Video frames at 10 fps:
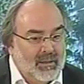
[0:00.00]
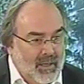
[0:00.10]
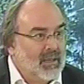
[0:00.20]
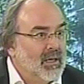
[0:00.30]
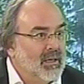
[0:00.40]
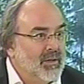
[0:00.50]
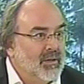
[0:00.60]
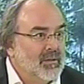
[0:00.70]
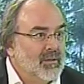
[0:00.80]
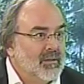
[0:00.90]
dans le Grand
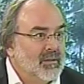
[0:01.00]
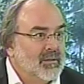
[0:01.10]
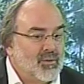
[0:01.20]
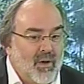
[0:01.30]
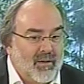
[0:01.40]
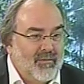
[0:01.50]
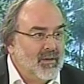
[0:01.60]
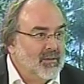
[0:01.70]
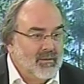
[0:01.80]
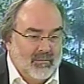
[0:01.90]
Nord. Je suis arrivé
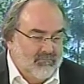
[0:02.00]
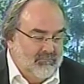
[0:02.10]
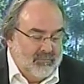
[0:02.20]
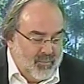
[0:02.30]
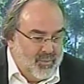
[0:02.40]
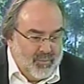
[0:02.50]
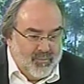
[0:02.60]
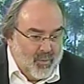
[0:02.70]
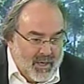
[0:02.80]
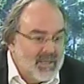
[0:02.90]
là,
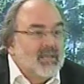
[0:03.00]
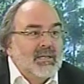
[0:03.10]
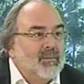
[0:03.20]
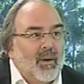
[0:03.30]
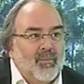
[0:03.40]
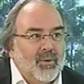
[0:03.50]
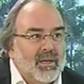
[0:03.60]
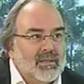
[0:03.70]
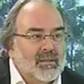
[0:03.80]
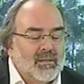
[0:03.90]
pour ainsi dire, par pur
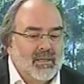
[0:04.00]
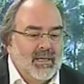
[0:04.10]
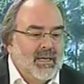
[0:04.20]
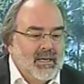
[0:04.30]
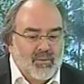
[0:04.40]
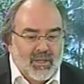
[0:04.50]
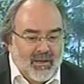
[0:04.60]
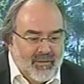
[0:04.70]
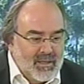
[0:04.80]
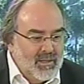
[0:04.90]
hasard. J'ai
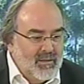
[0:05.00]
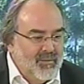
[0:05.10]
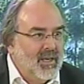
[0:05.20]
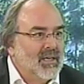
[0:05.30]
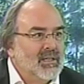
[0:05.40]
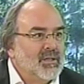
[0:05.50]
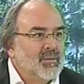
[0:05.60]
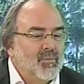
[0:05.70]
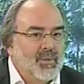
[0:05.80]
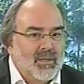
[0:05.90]
traversé le
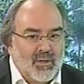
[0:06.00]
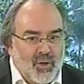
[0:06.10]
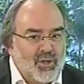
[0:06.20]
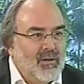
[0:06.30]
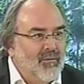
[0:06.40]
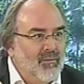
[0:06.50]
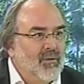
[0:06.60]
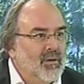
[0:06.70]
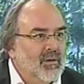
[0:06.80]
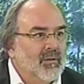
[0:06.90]
village, puis ce que j'ai
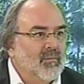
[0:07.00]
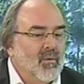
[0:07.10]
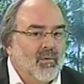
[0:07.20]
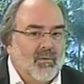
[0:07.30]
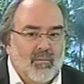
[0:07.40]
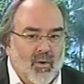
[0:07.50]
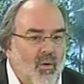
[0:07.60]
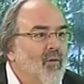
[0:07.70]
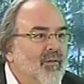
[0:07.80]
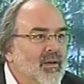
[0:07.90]
vu là m'a
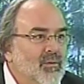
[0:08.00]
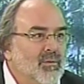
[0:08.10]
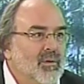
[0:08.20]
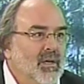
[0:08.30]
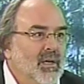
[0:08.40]
convaincu